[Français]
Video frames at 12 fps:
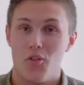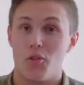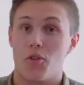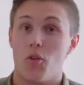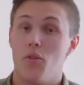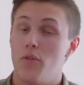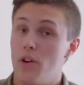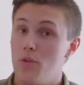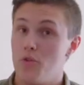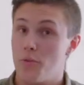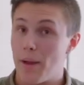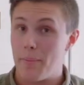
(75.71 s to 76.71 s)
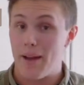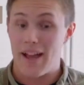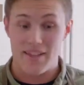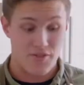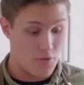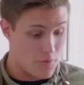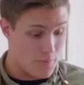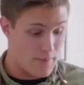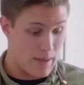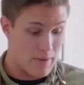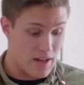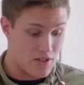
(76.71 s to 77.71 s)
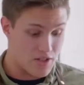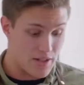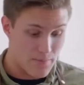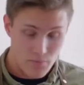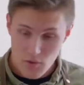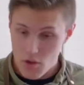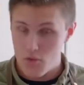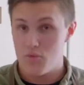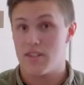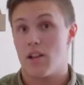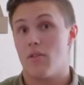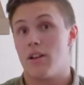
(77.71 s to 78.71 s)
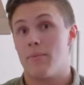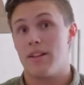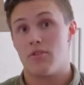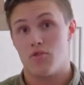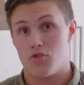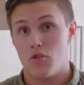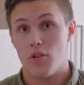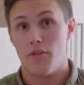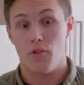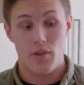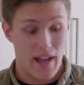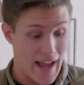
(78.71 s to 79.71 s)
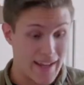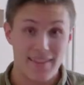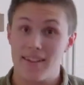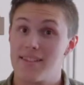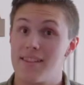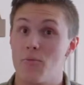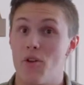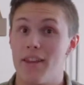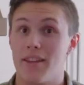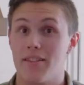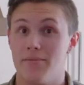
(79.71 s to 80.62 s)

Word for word: Donc une fois nos deux préparations bien mélangées, nous allons les mettre sur le feu à intensité moyenne.